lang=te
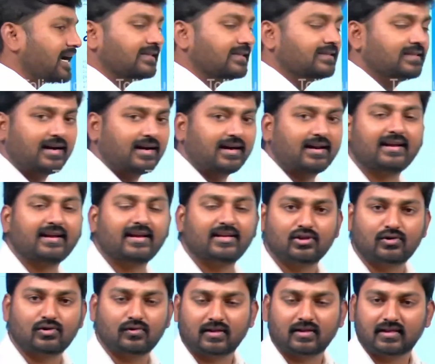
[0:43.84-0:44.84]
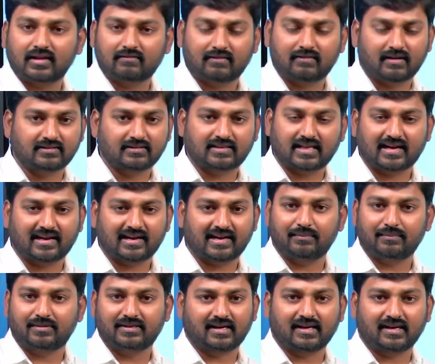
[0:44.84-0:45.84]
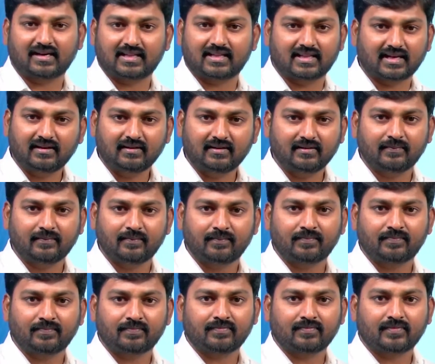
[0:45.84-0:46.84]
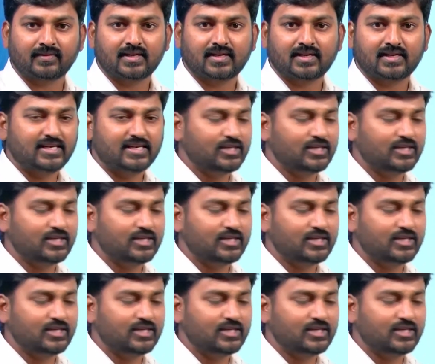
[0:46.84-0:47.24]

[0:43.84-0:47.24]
అధికారులకు ఎందుకు ఉంటుందండి వాళ్ళు తెలంగాణ బిడ్డలు కాదా ఈ